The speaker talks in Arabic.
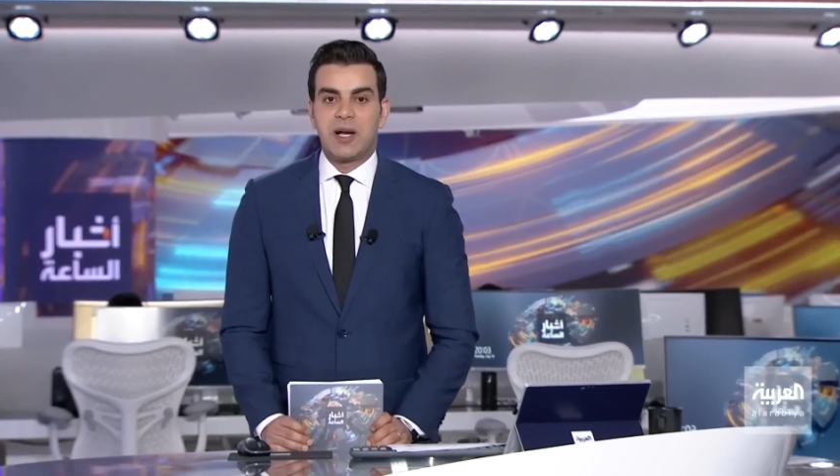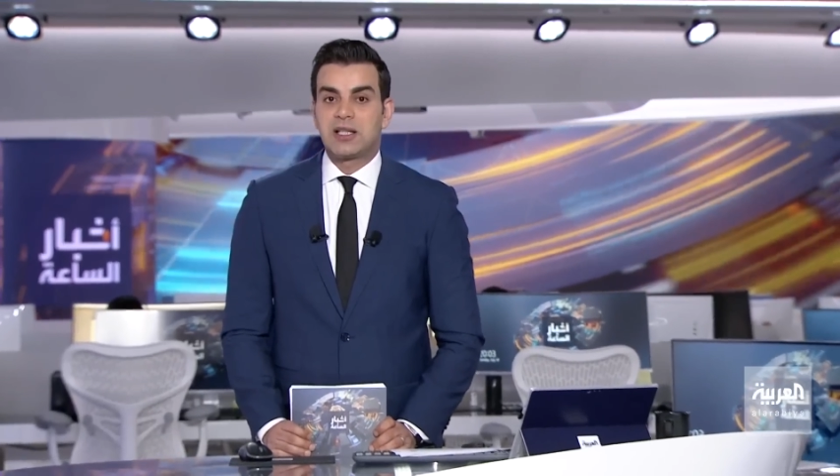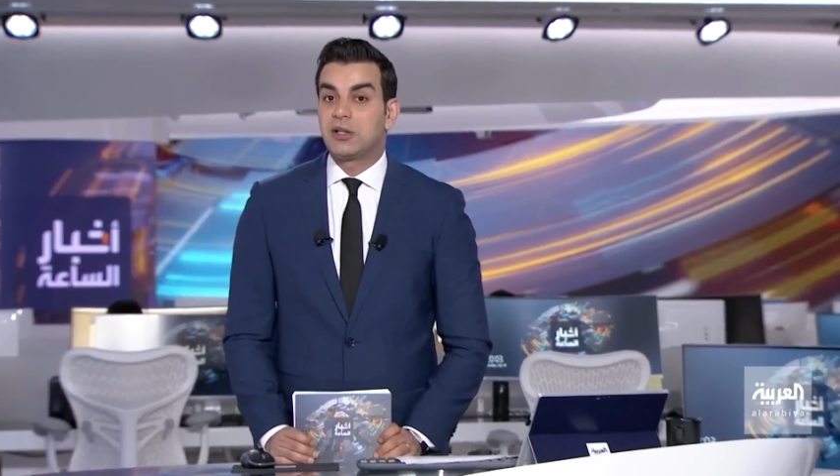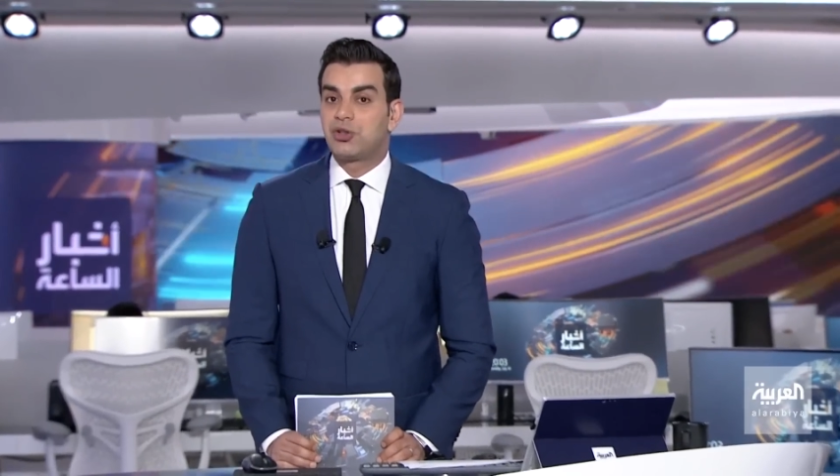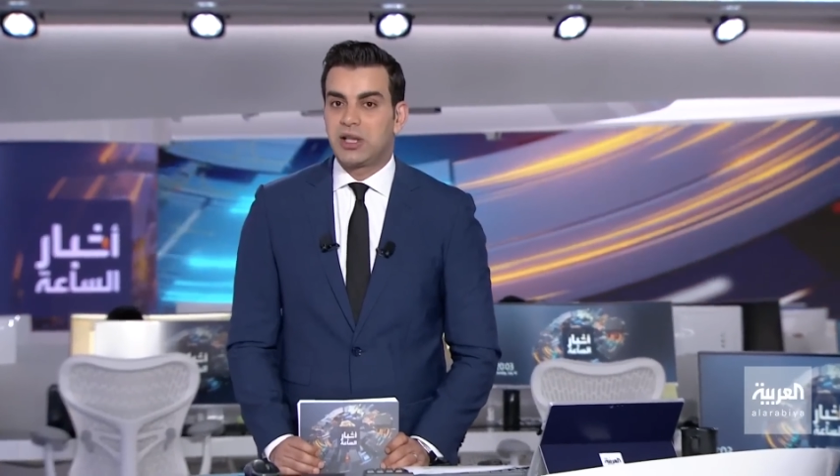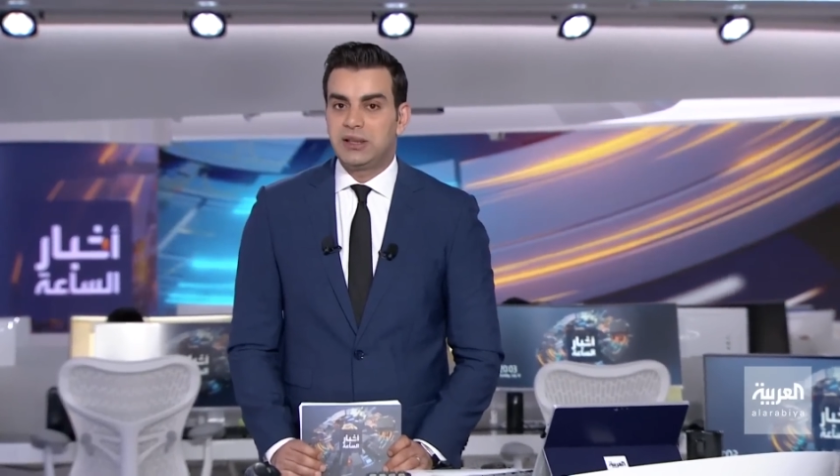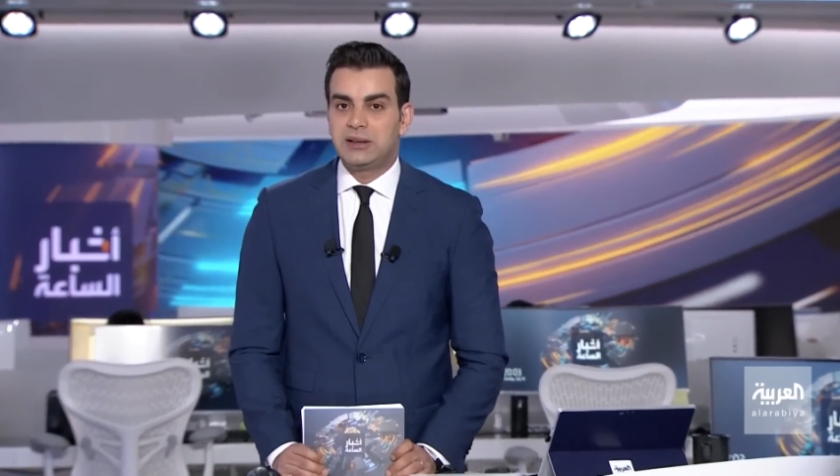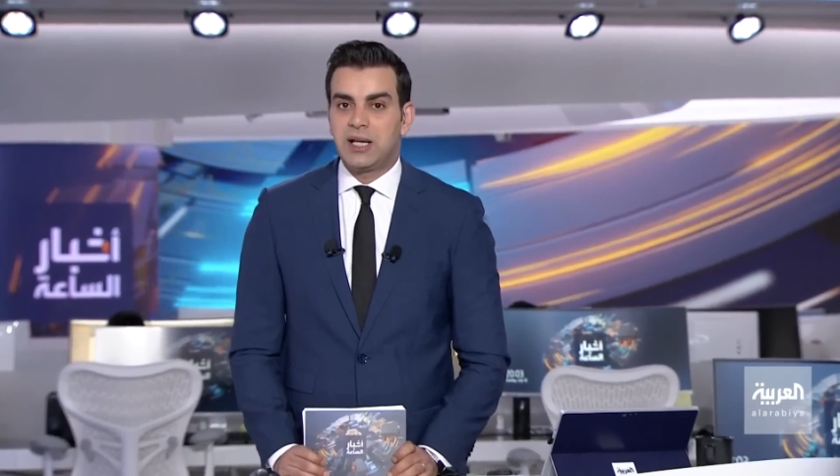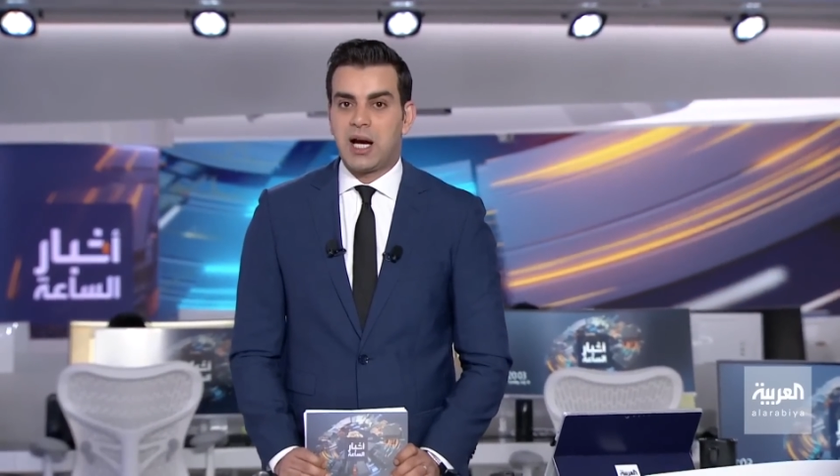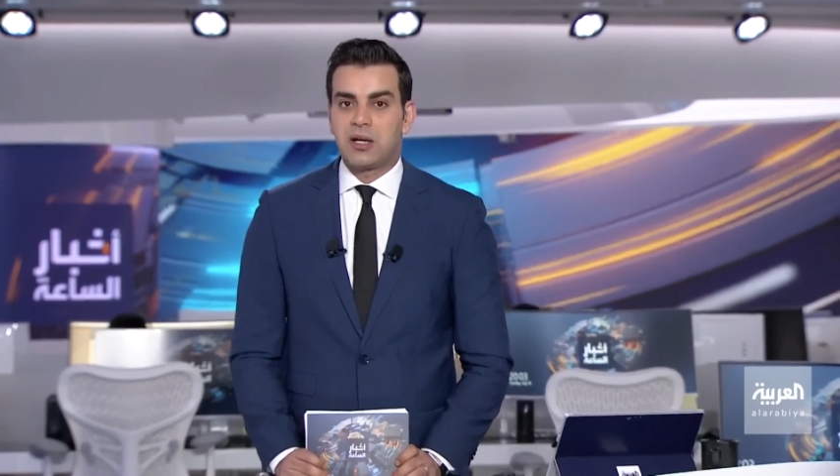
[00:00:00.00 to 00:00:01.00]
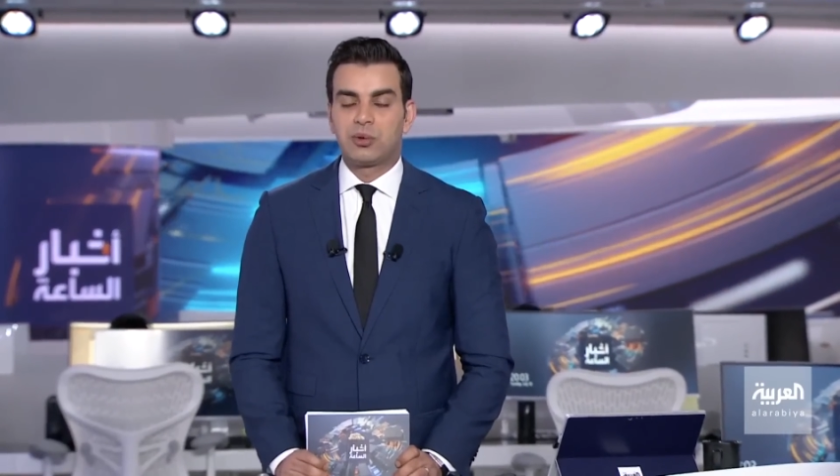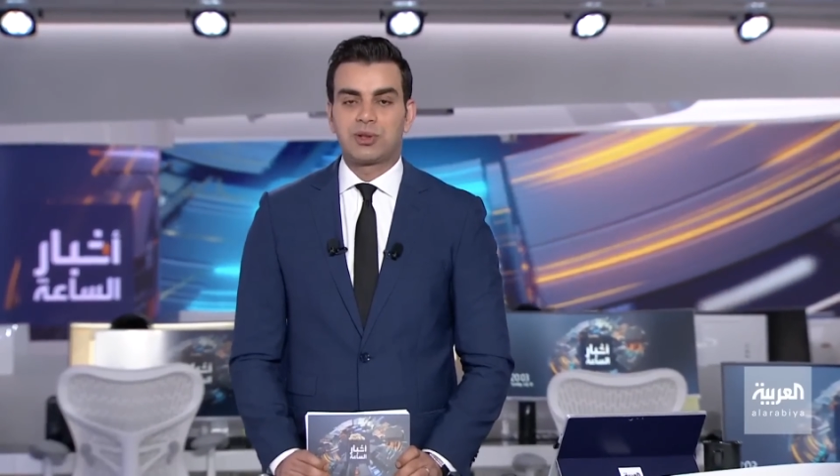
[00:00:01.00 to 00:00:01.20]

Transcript: لجبهة جديدة